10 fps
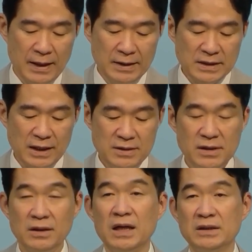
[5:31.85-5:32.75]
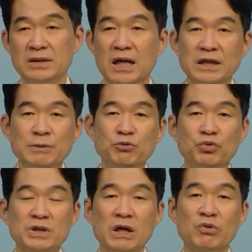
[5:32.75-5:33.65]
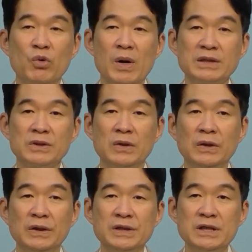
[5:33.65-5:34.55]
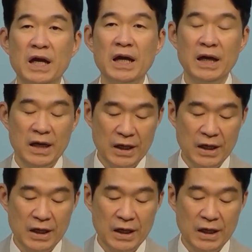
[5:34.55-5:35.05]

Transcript: 자, 이제 다시 46장으로 와서 이제